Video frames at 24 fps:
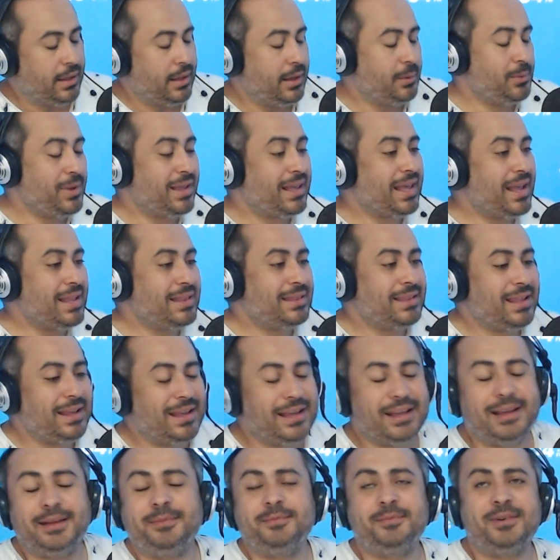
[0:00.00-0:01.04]

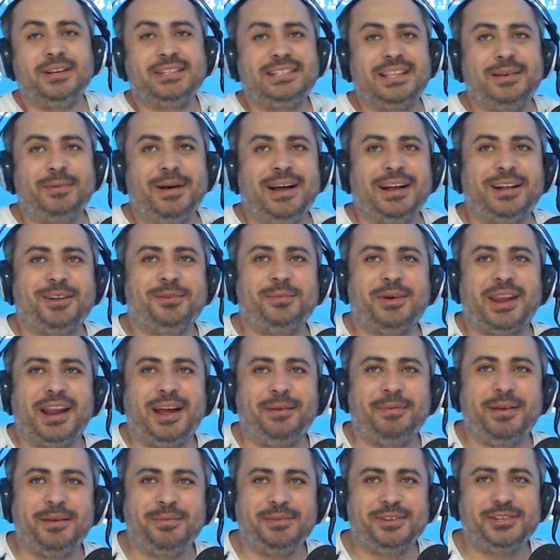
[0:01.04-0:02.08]
ويكند مواصلة معكم
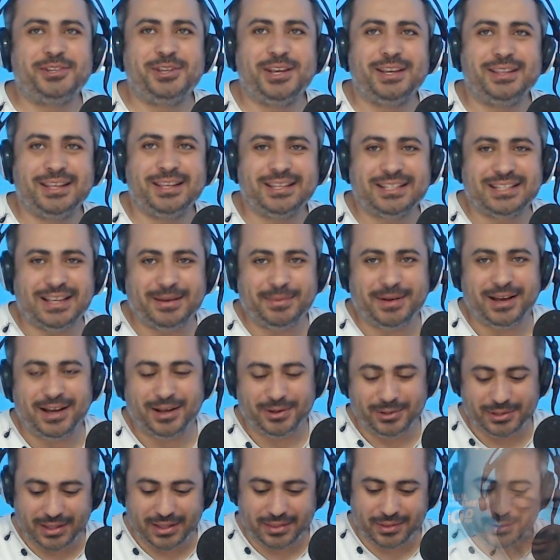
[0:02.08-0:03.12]
مرحبا من جديد
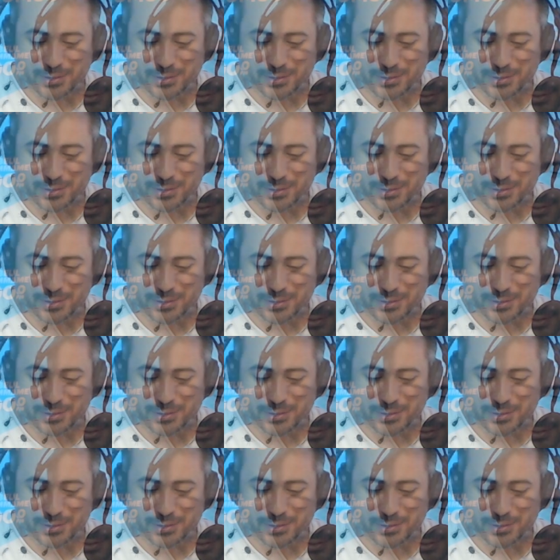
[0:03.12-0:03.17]
السبعة وثلاثة